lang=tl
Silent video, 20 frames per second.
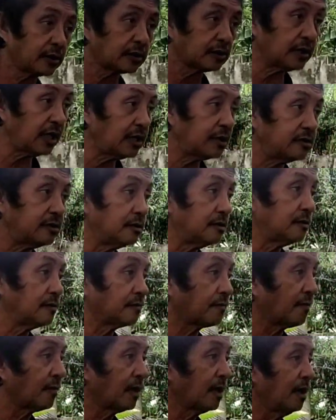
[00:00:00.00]
their dead.
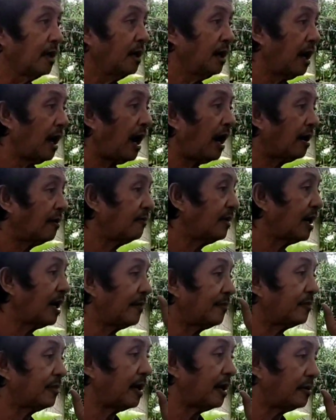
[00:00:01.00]
Ang mga,
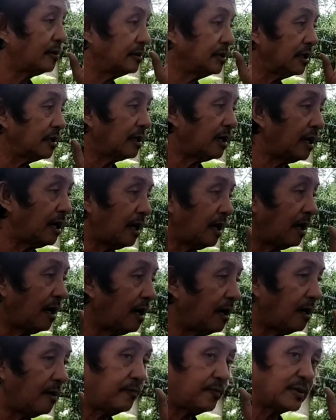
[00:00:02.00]
di,
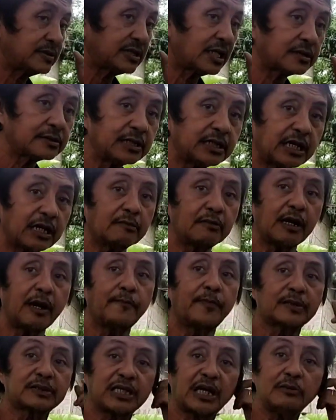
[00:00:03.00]
pasag din ang
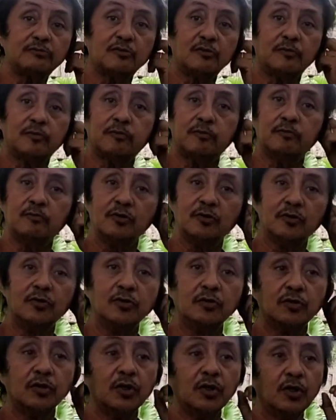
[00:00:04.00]
mga patay mo,
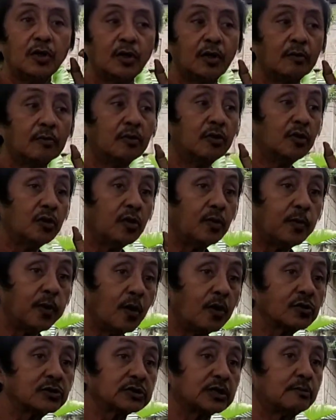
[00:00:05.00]
mo
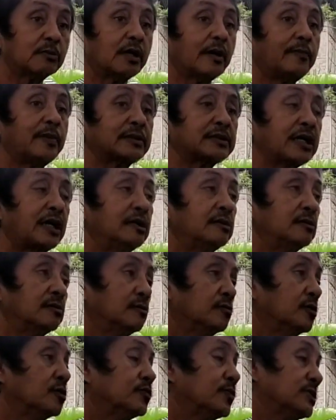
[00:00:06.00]
mulubong sa mga patay.
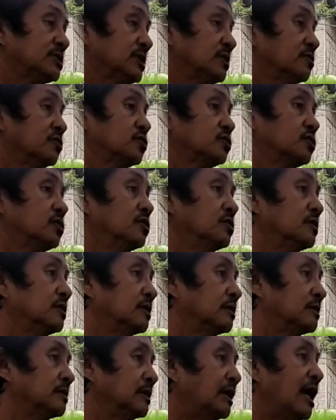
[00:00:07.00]
Bot pasabot
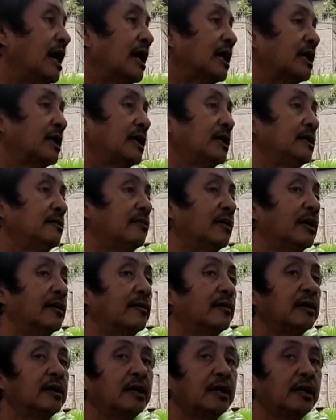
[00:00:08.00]
kung na kay
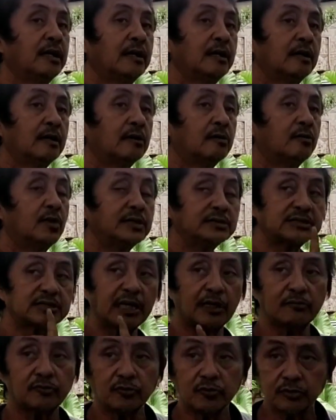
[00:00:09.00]
mga Once
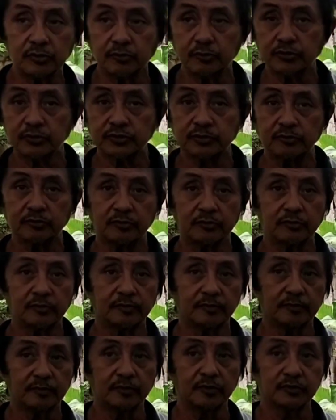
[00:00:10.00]
nga mo, mo,
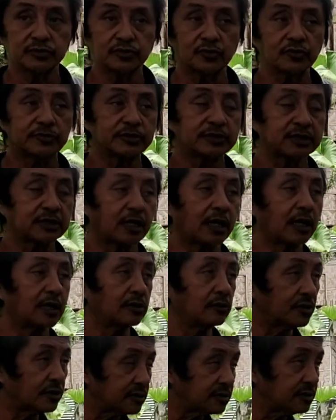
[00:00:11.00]
musulti ka nga,
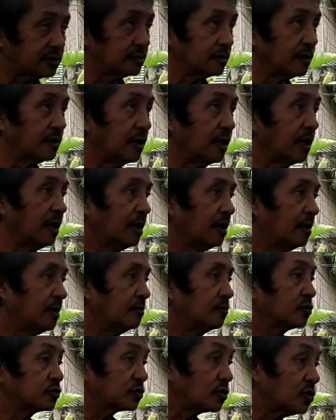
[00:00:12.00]
Lord,
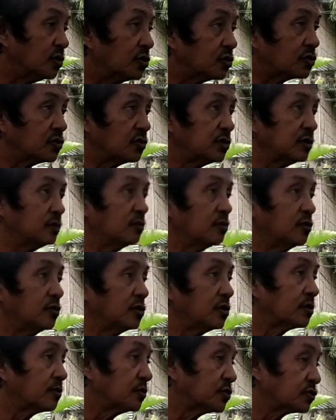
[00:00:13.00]
mutuo ko ni mo,
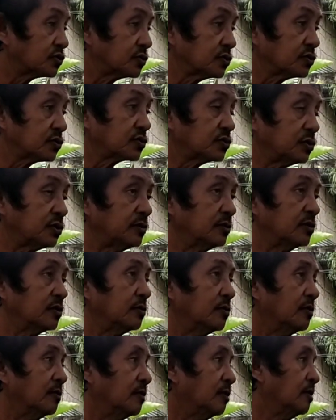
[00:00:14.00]
Lord, musunod ko ni
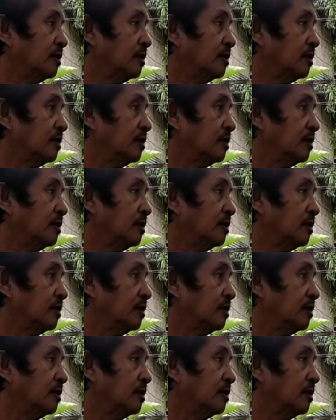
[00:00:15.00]
mo,